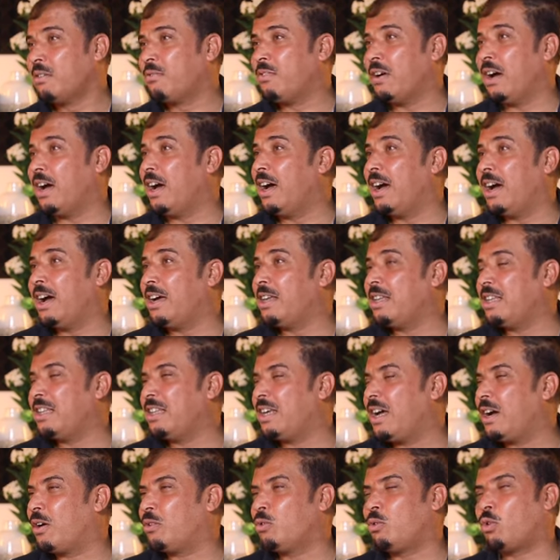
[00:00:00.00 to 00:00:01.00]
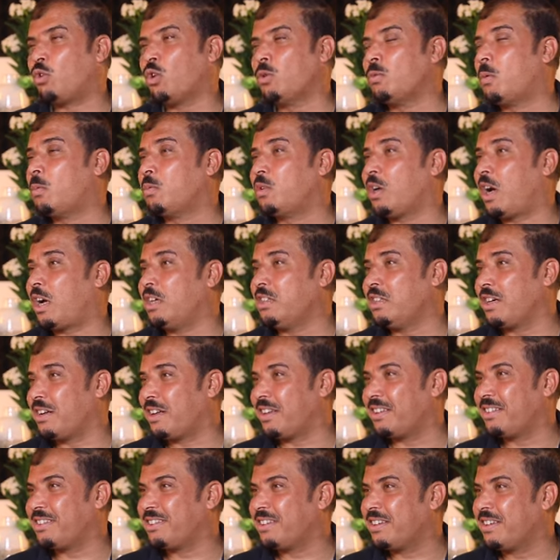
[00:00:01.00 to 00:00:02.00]
فيجدوا قلوب
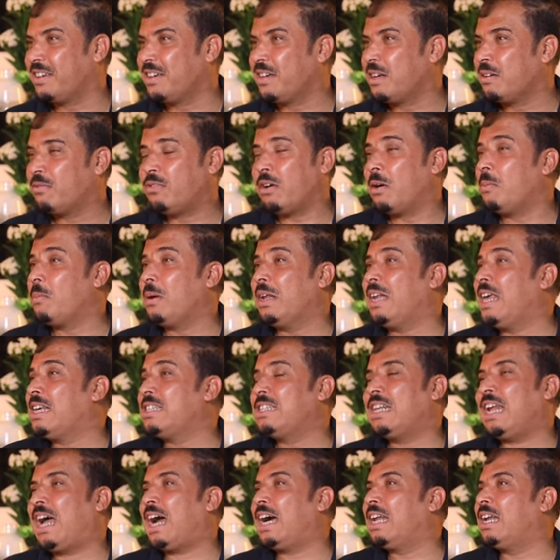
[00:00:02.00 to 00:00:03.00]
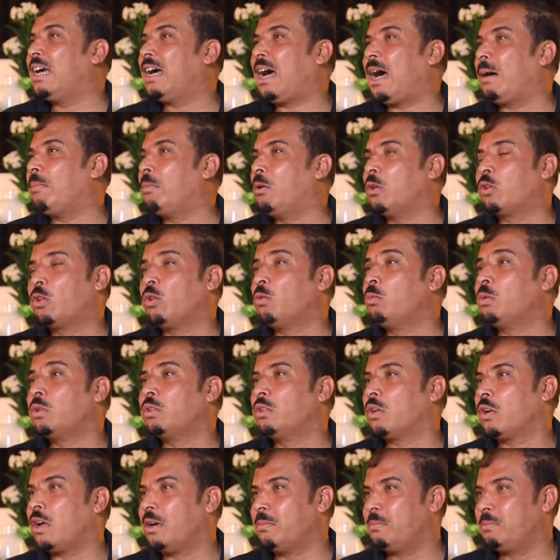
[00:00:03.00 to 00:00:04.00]
تغيرت فهم لهذه الحاله عملت لهم
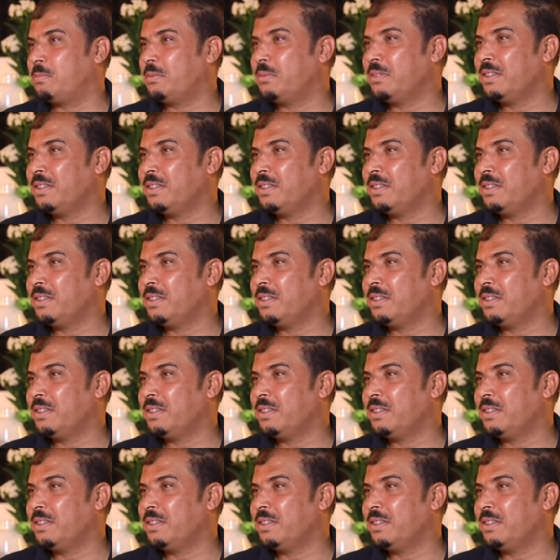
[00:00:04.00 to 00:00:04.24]
اضطراب